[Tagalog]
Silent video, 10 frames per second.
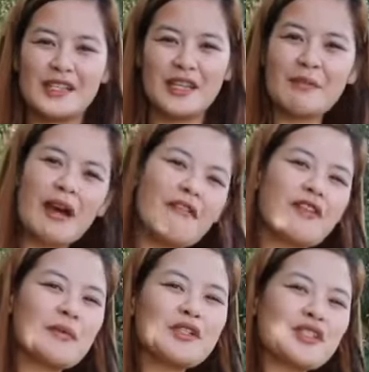So yan mga
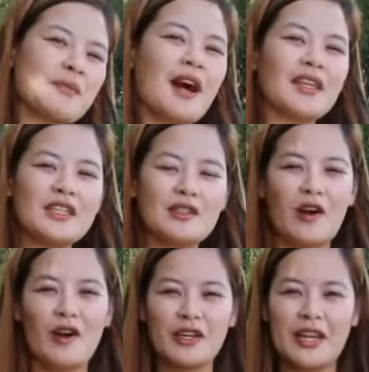ka-farmers, sasamahan ninyo
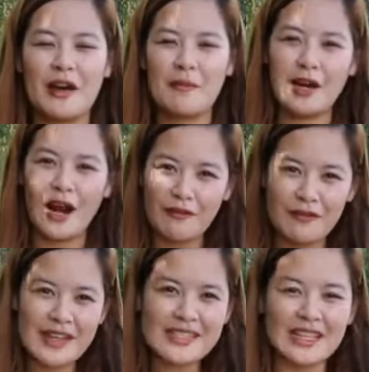ako na
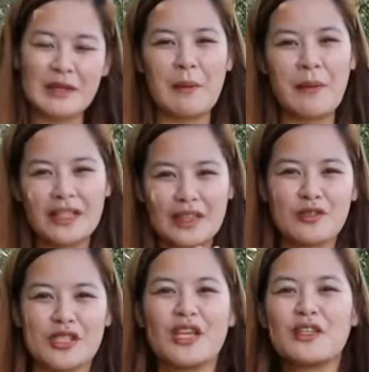mag-harvest at ipapakita
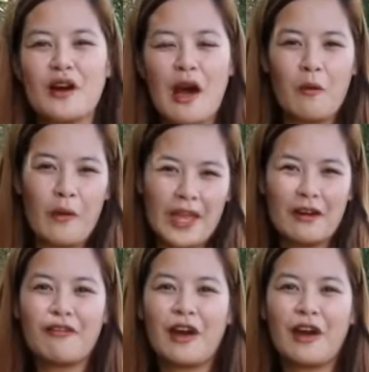ko sa inyo ang way of